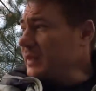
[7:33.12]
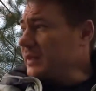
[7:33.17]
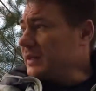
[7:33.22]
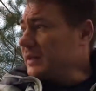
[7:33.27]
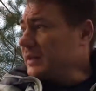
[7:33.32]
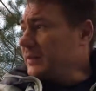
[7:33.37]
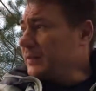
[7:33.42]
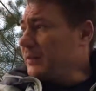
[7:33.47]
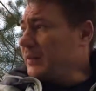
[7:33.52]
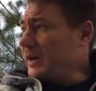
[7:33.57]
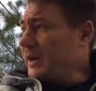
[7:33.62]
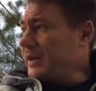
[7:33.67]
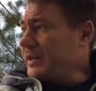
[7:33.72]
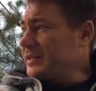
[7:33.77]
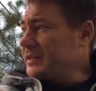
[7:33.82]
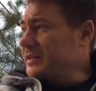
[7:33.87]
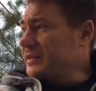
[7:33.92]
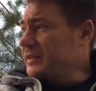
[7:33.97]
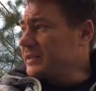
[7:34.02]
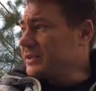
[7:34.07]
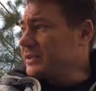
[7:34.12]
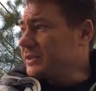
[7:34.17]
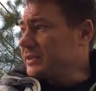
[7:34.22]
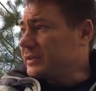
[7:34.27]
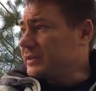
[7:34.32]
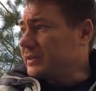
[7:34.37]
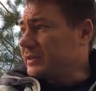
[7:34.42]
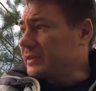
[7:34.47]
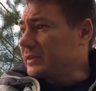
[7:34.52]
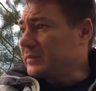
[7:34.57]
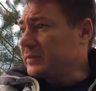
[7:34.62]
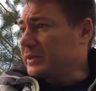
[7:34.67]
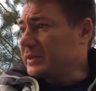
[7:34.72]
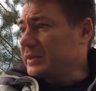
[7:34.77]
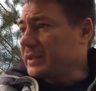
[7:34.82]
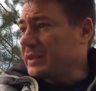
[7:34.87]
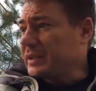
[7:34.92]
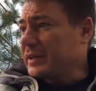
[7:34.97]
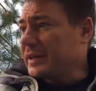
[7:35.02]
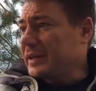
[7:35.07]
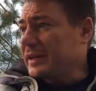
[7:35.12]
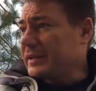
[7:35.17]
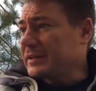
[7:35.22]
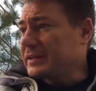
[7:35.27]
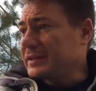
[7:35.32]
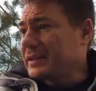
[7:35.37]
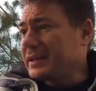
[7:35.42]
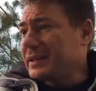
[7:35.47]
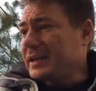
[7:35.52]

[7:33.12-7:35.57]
а, парень, значит, а, предлагает